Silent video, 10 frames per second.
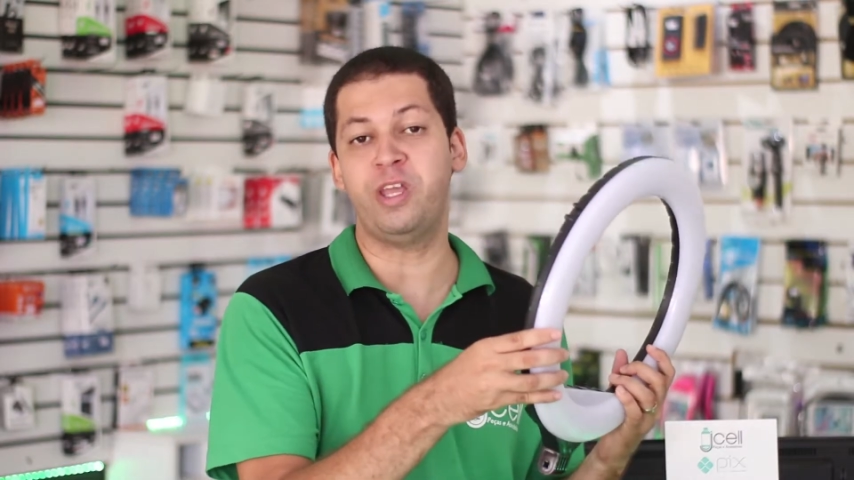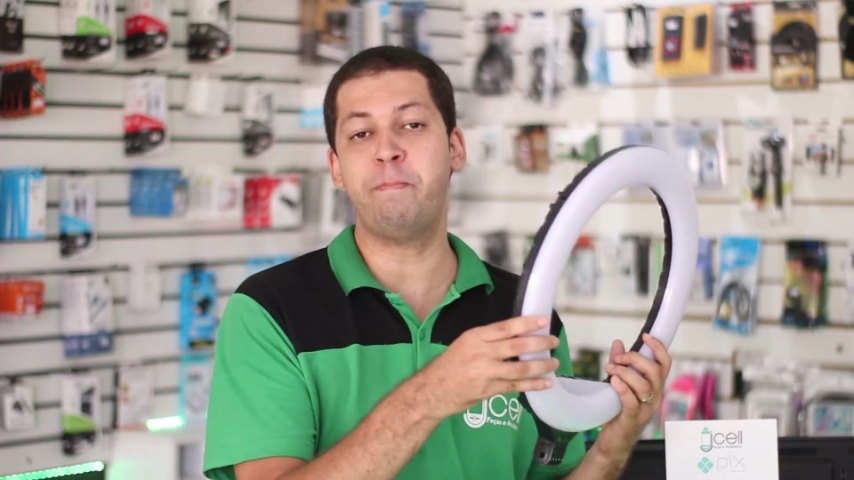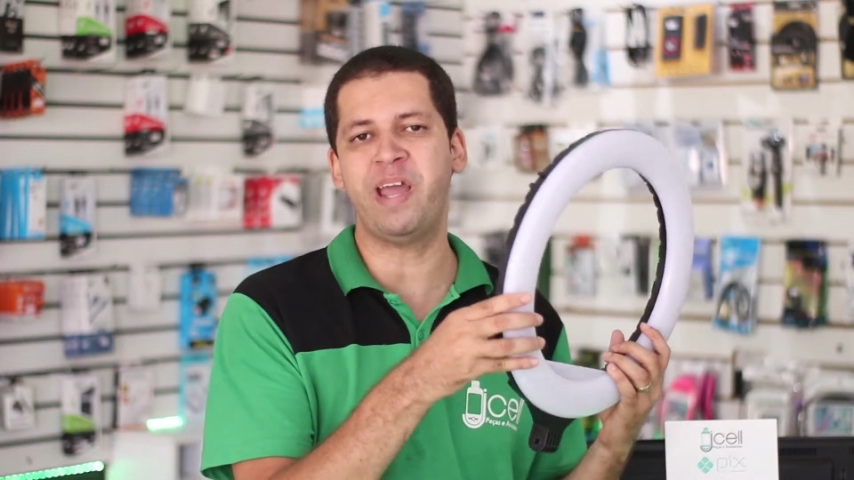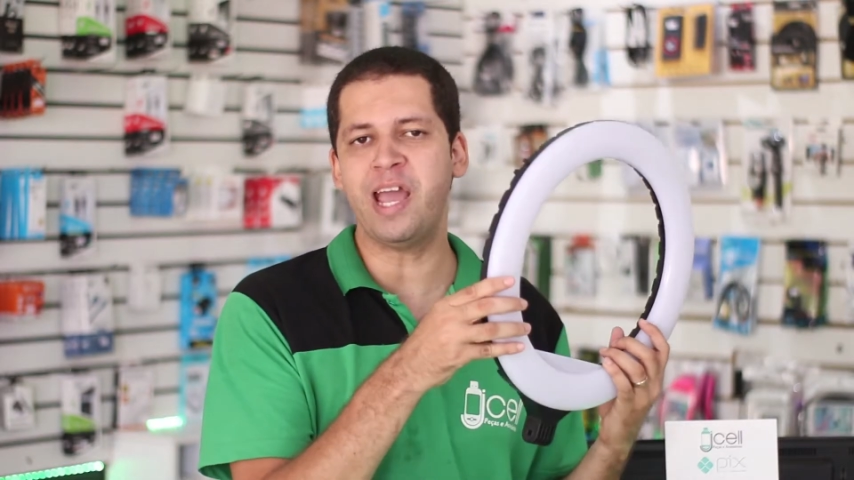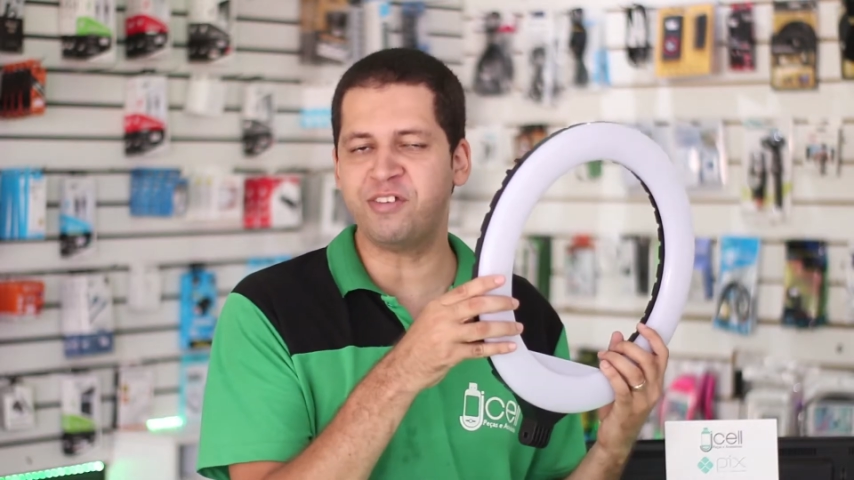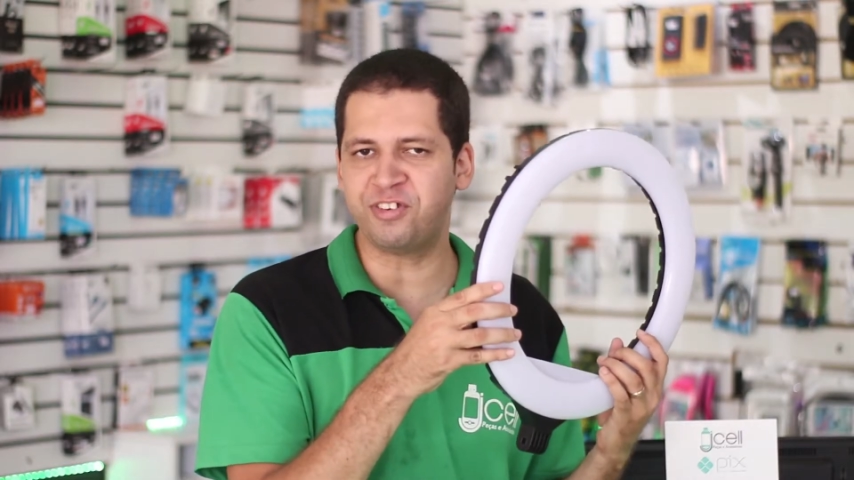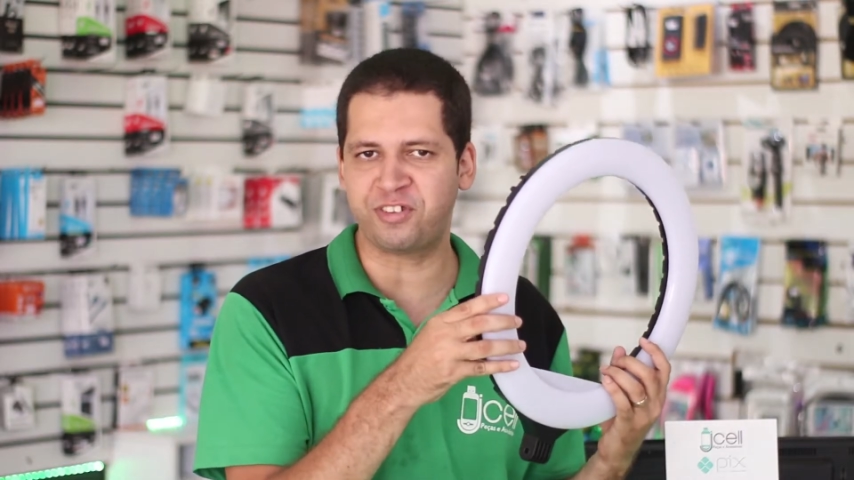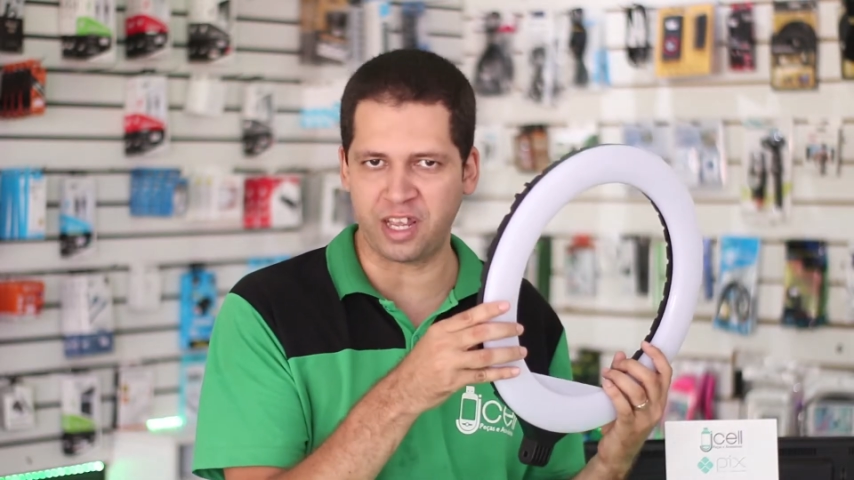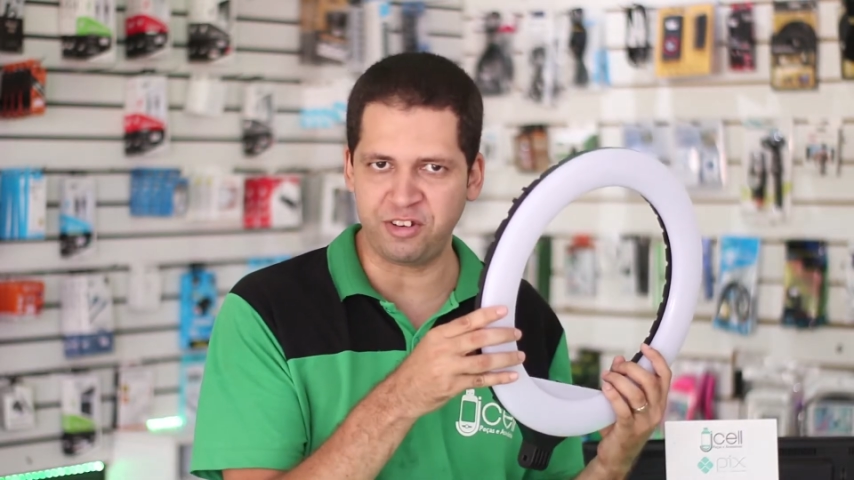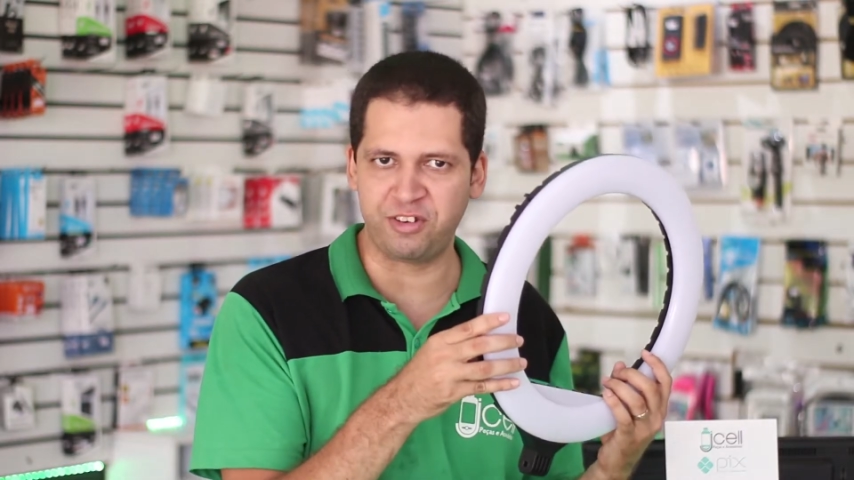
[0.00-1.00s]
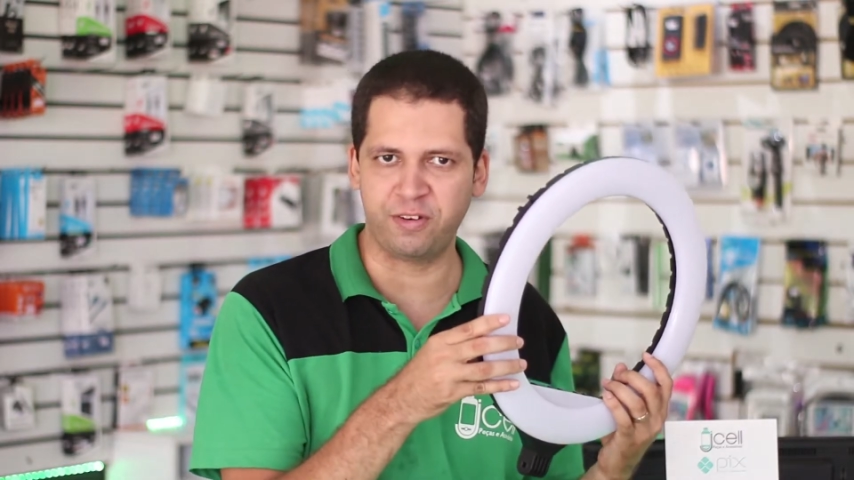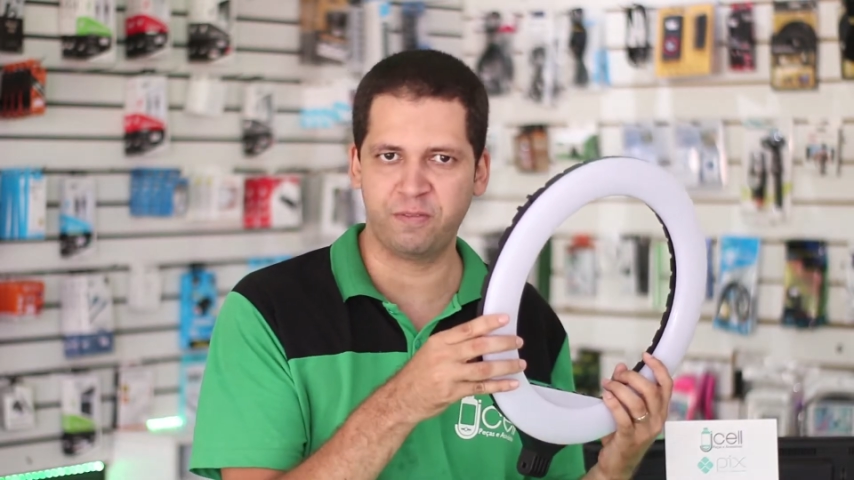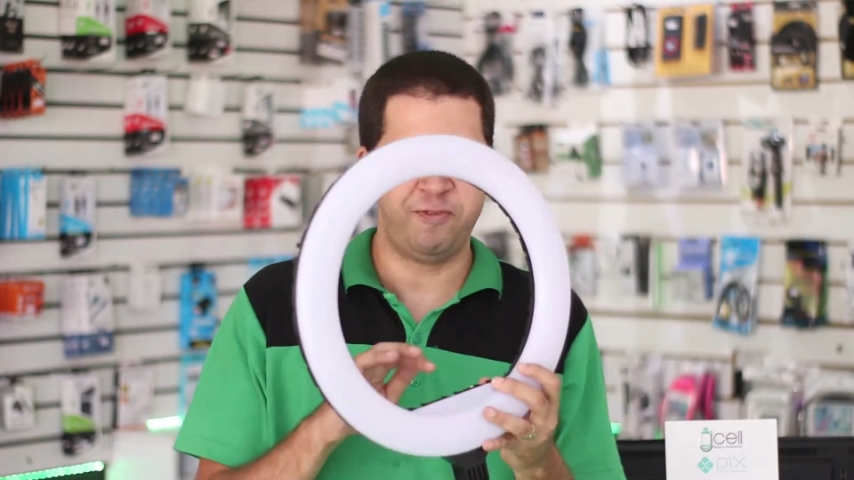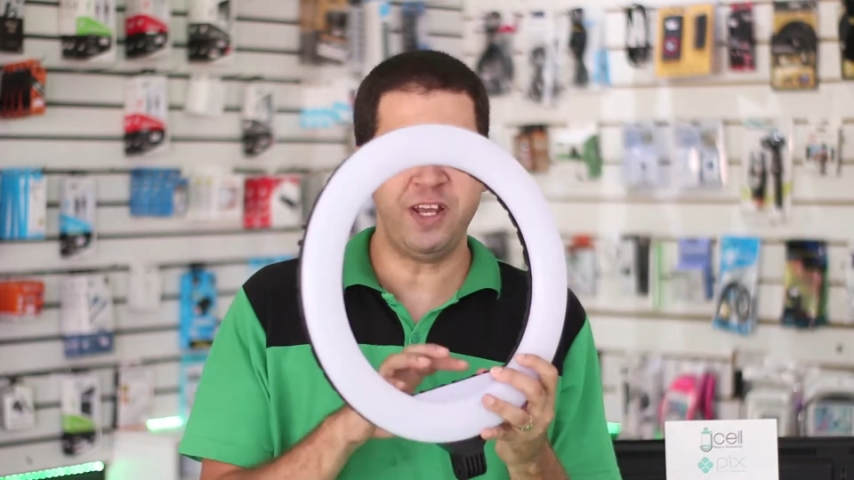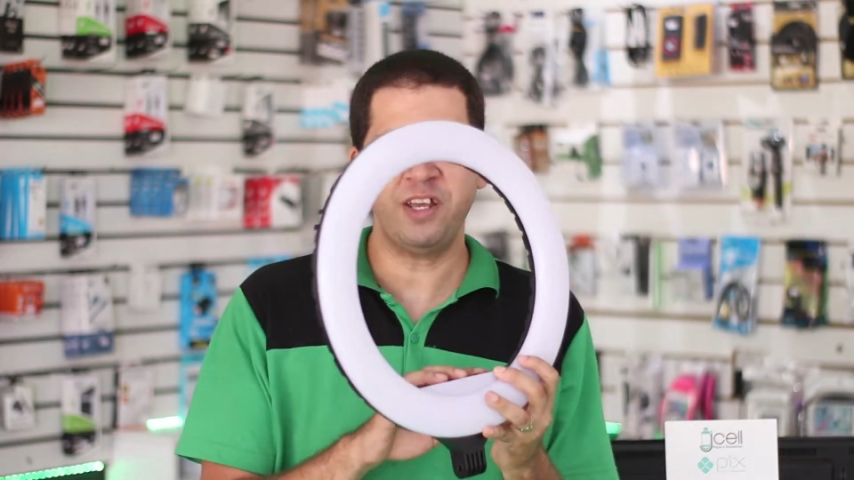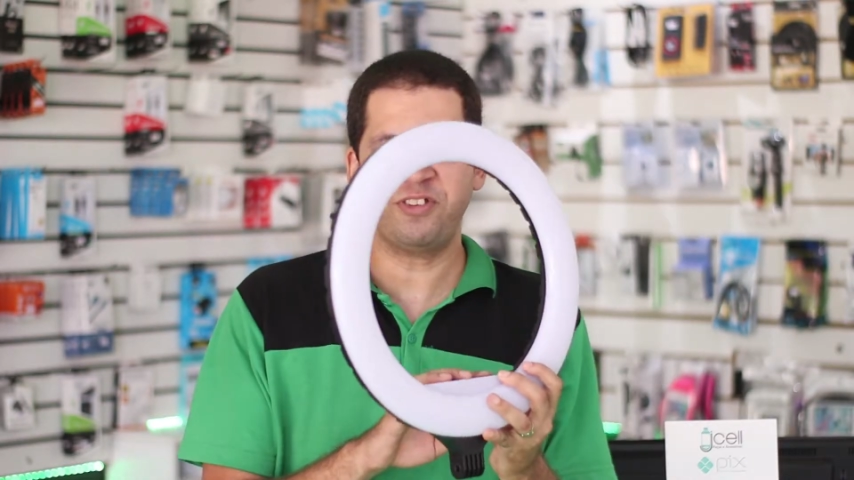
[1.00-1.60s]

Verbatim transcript: e bem resistente. Vem